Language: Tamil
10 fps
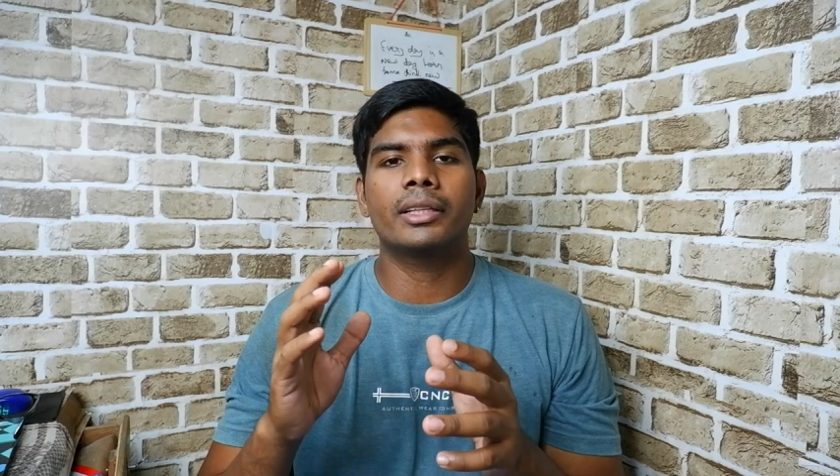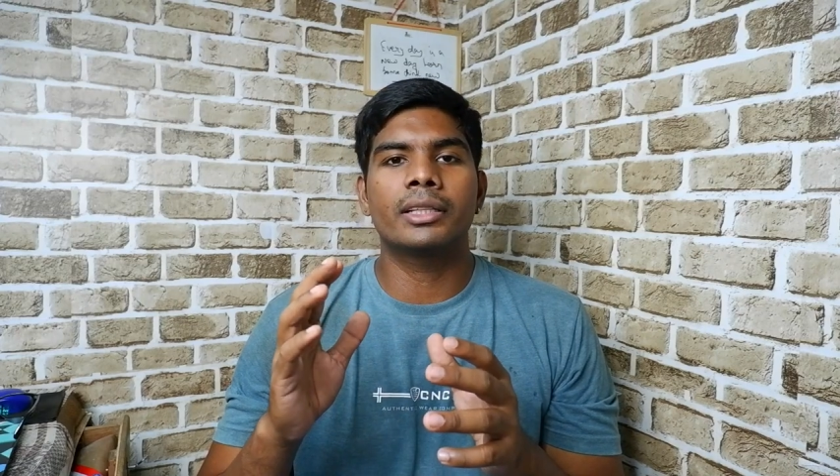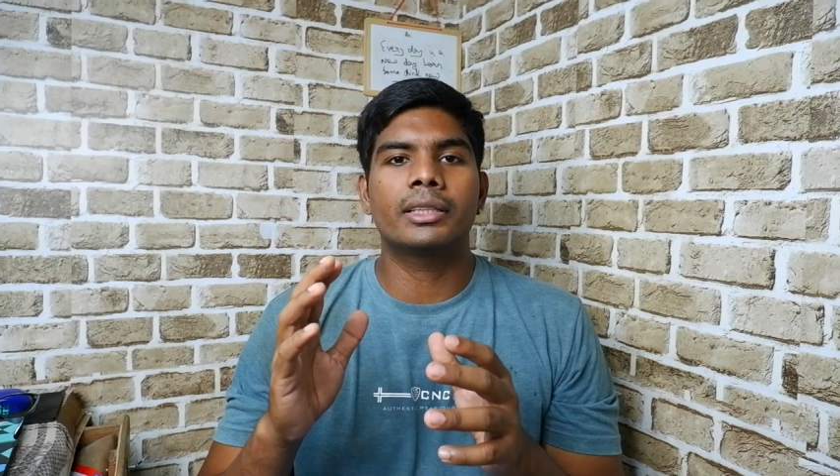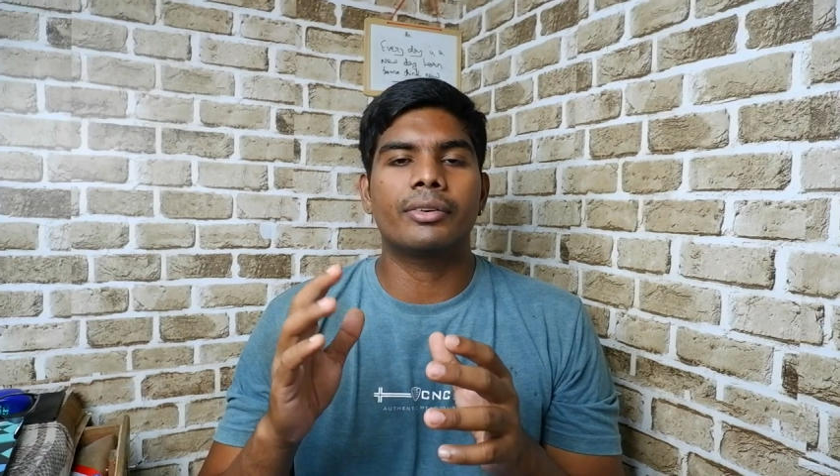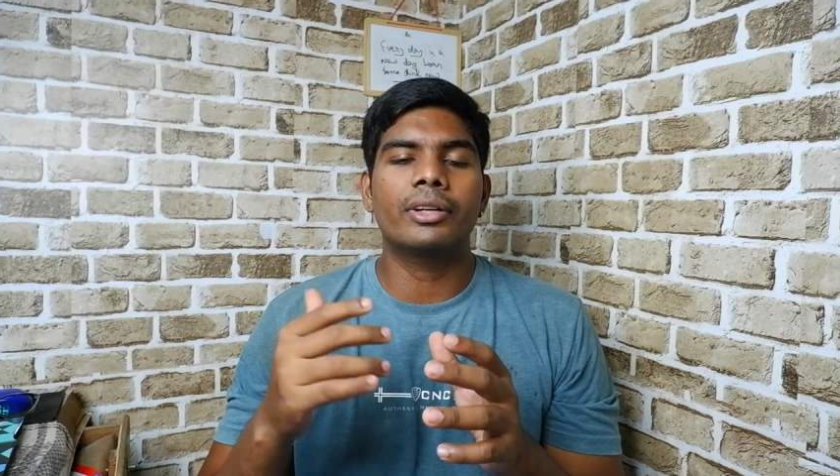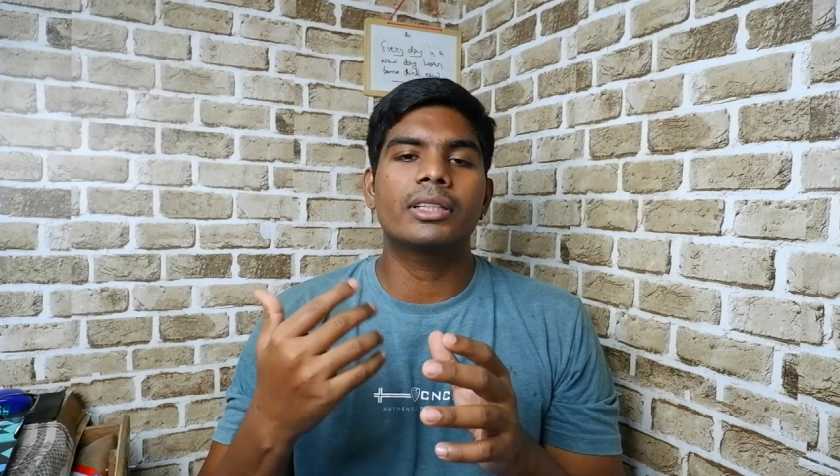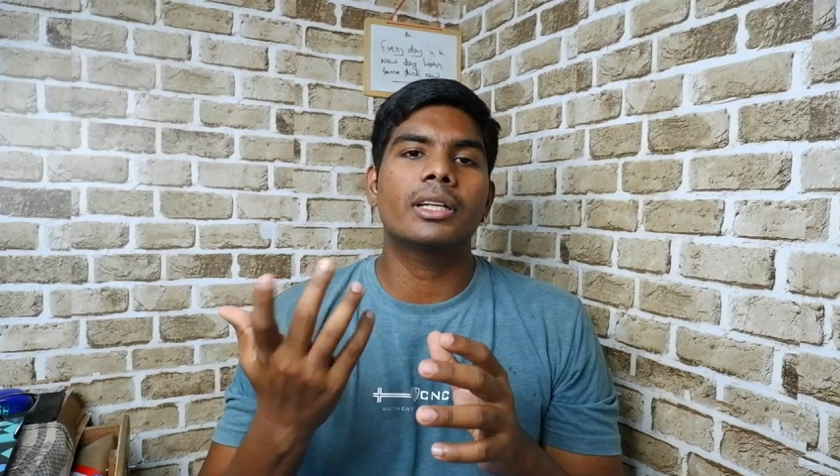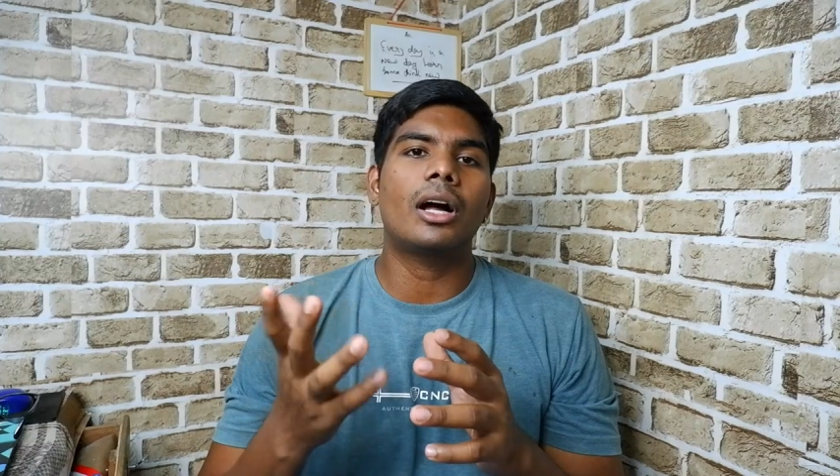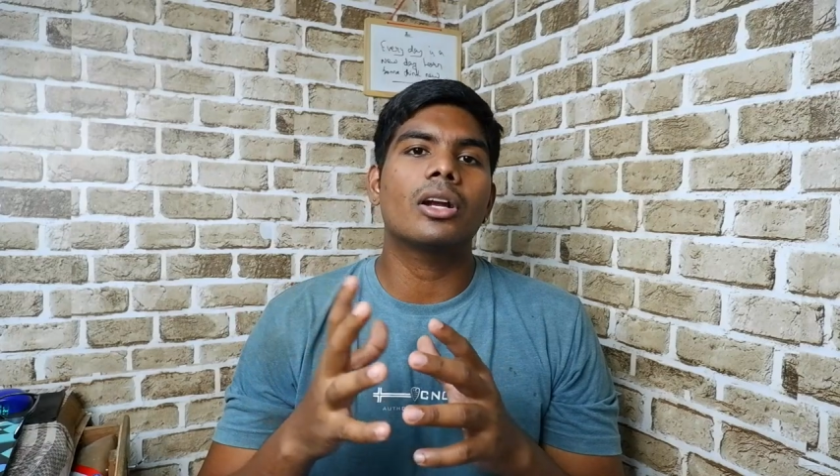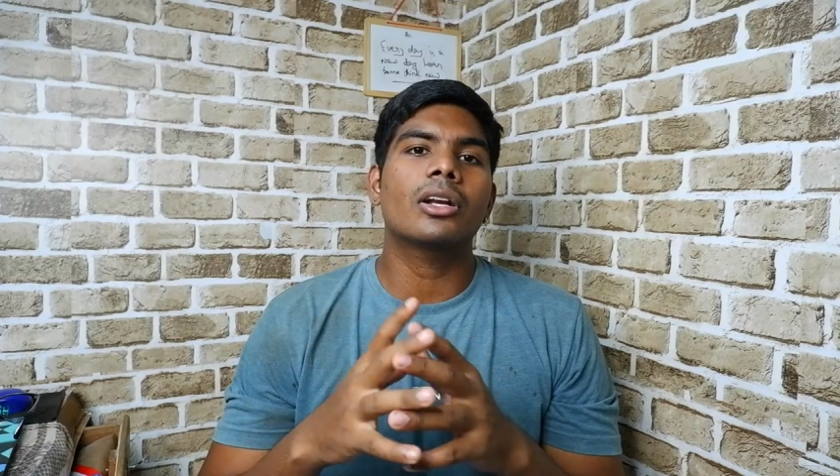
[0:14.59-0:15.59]
இது
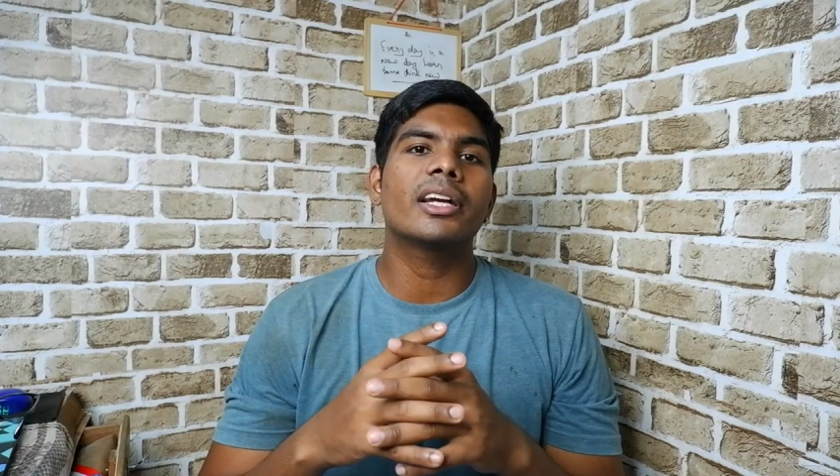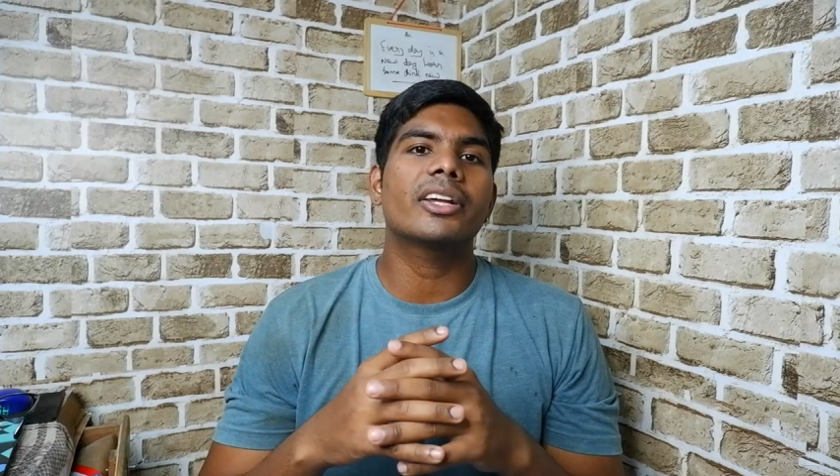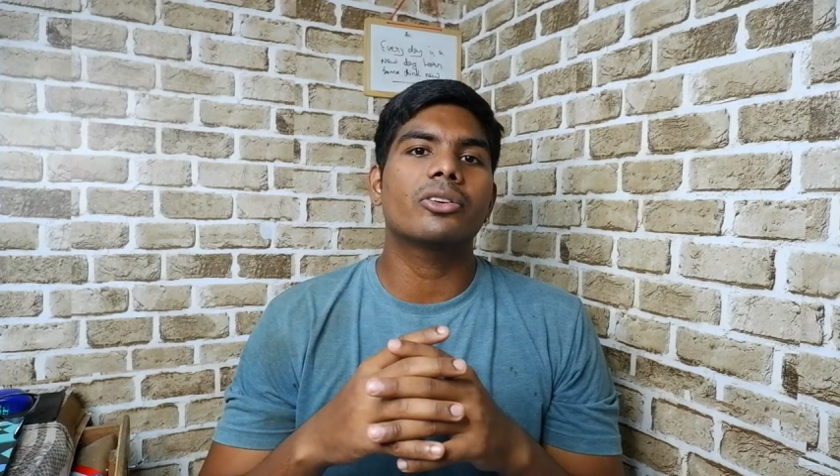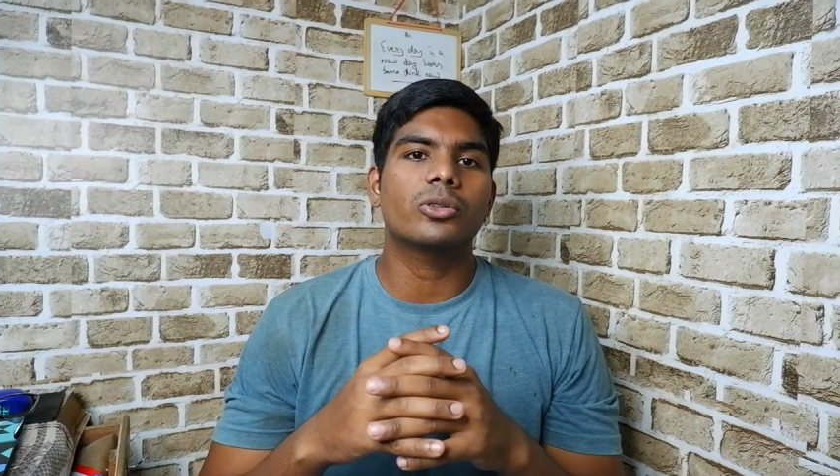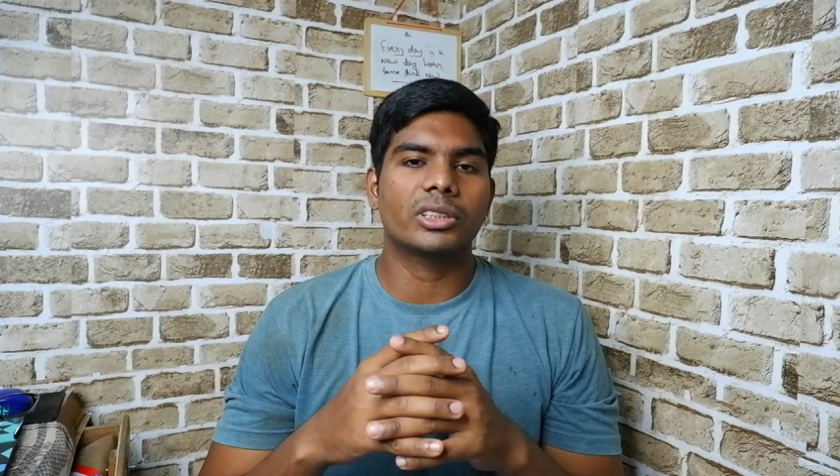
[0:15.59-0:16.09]
தவிர்த்துட்டு ஆல்டர்னேட்டிவாக